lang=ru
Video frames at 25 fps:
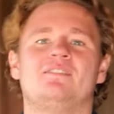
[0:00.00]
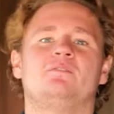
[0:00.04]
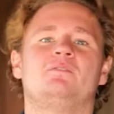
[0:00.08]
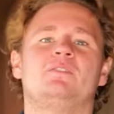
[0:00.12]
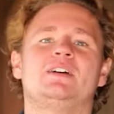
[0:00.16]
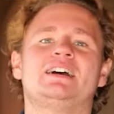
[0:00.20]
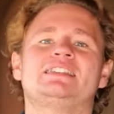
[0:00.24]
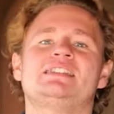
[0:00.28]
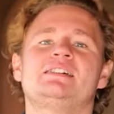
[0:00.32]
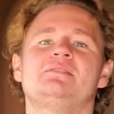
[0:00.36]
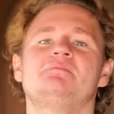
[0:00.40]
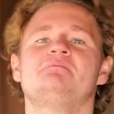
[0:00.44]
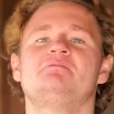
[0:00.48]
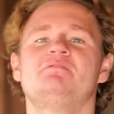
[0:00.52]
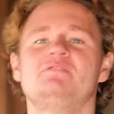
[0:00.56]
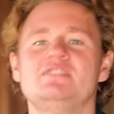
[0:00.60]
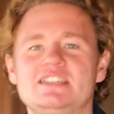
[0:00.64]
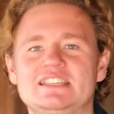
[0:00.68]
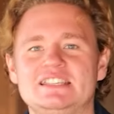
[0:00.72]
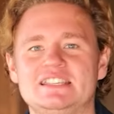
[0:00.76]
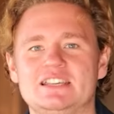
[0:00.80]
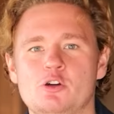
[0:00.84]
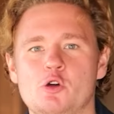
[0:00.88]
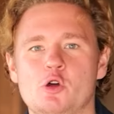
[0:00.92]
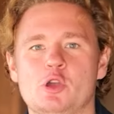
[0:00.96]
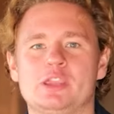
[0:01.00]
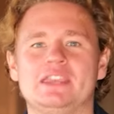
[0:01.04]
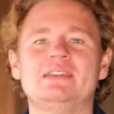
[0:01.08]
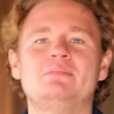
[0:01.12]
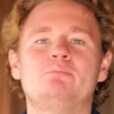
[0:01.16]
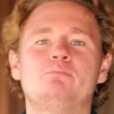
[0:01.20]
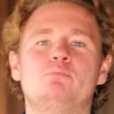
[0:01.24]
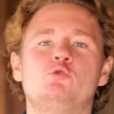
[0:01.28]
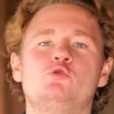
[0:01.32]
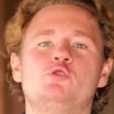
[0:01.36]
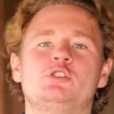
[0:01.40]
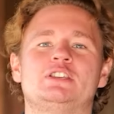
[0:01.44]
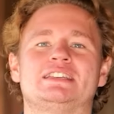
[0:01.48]
В этом видео не
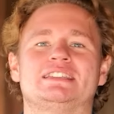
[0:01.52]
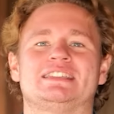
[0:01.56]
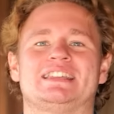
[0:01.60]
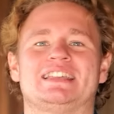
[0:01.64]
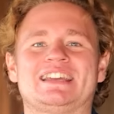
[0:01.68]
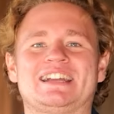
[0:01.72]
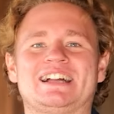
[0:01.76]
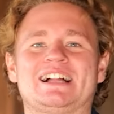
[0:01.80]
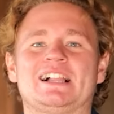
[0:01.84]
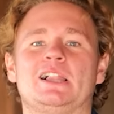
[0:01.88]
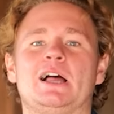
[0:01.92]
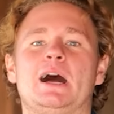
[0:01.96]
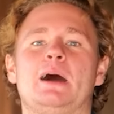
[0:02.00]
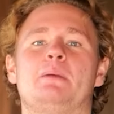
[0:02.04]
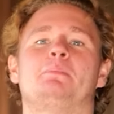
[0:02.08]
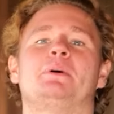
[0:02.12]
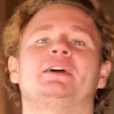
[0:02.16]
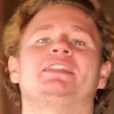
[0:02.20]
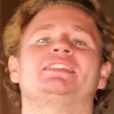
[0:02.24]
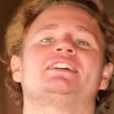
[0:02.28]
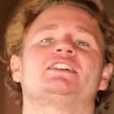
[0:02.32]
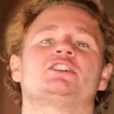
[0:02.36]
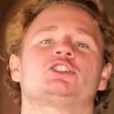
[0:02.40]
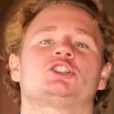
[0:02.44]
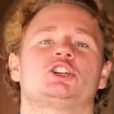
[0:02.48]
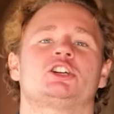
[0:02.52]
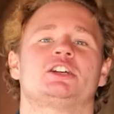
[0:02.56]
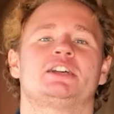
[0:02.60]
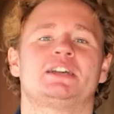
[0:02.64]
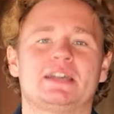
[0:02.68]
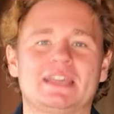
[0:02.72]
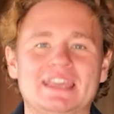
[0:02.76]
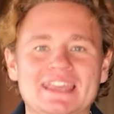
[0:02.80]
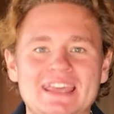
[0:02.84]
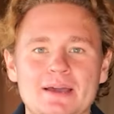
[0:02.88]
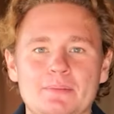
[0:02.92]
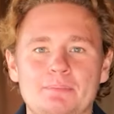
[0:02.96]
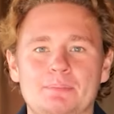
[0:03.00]
будет рекламы
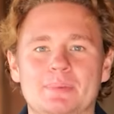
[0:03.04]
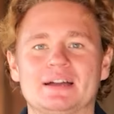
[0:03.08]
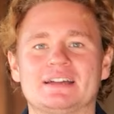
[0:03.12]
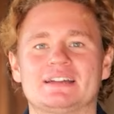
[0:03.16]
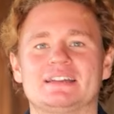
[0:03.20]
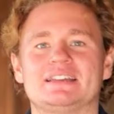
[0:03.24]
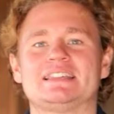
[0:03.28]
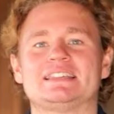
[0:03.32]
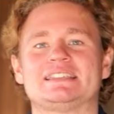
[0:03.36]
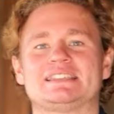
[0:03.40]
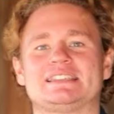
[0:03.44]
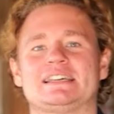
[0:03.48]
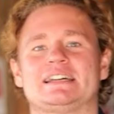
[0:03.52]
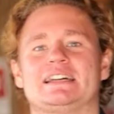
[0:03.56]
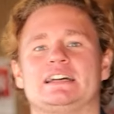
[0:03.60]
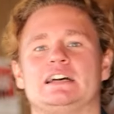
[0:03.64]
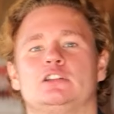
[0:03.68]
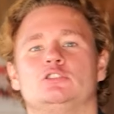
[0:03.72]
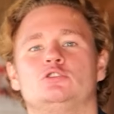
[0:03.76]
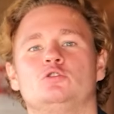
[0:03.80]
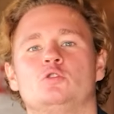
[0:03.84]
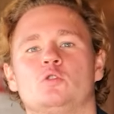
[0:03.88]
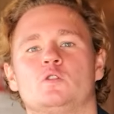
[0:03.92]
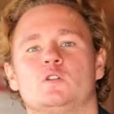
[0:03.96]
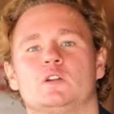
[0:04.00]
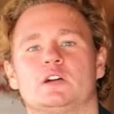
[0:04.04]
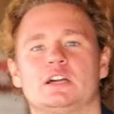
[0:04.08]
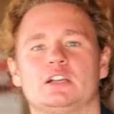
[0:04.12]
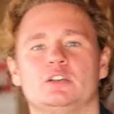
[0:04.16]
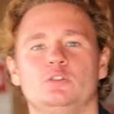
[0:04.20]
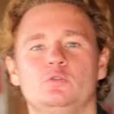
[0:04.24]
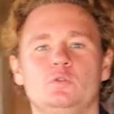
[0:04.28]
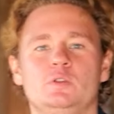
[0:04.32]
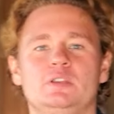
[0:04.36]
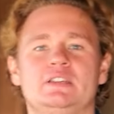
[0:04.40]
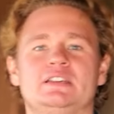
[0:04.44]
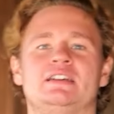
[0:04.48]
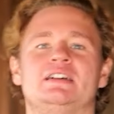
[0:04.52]
наших кепок, из-за которых
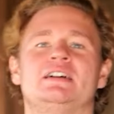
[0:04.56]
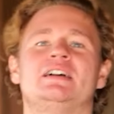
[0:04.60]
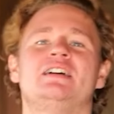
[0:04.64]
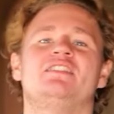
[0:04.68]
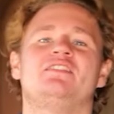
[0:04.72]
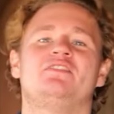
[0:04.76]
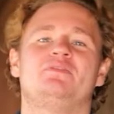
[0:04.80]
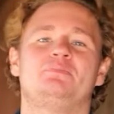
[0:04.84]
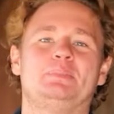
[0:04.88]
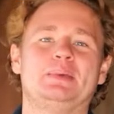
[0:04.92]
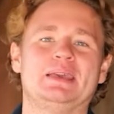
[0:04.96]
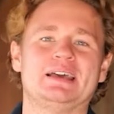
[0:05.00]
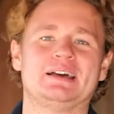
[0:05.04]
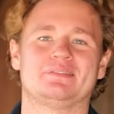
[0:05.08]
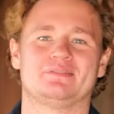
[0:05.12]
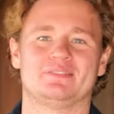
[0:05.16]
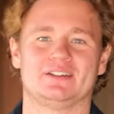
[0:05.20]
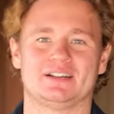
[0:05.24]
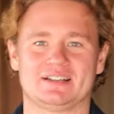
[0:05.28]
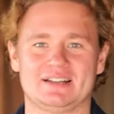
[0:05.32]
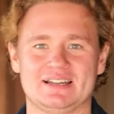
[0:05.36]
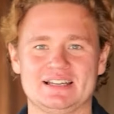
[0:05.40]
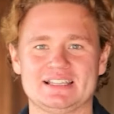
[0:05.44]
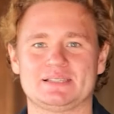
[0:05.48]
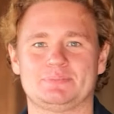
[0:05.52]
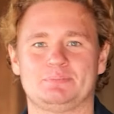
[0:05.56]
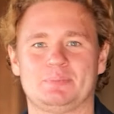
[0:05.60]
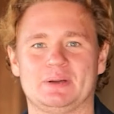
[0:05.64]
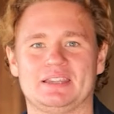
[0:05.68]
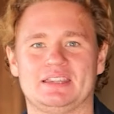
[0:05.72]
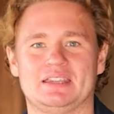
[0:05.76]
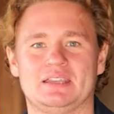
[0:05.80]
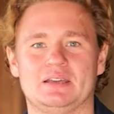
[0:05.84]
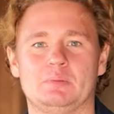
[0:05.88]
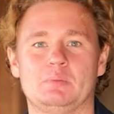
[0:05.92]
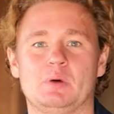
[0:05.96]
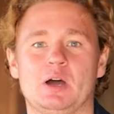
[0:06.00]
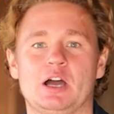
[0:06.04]
люди в первый раз
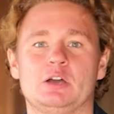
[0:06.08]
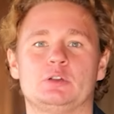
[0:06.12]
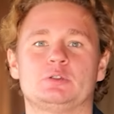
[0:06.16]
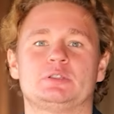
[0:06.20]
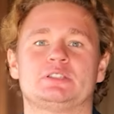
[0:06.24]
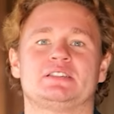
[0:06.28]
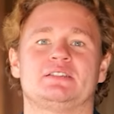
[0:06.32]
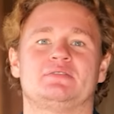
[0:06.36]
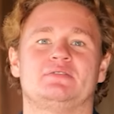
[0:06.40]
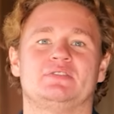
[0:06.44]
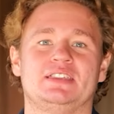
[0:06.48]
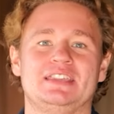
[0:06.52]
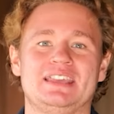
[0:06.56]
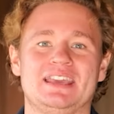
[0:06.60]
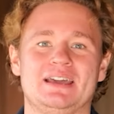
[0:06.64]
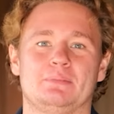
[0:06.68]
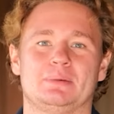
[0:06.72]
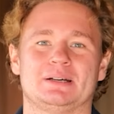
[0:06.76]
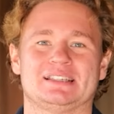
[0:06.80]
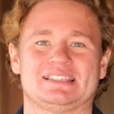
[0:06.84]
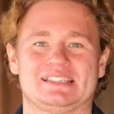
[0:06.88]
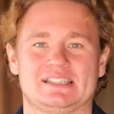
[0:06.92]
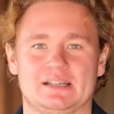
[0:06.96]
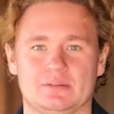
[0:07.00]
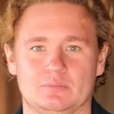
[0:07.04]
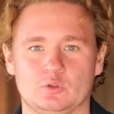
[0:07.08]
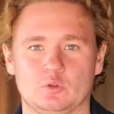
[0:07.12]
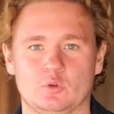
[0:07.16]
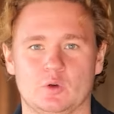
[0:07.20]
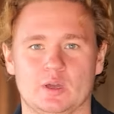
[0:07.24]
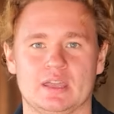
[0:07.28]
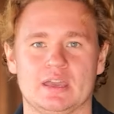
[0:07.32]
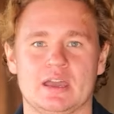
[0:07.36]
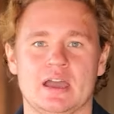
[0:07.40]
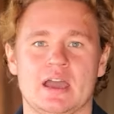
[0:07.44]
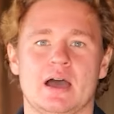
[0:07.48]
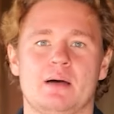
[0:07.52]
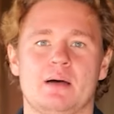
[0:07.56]
поднимаются в небо со мной,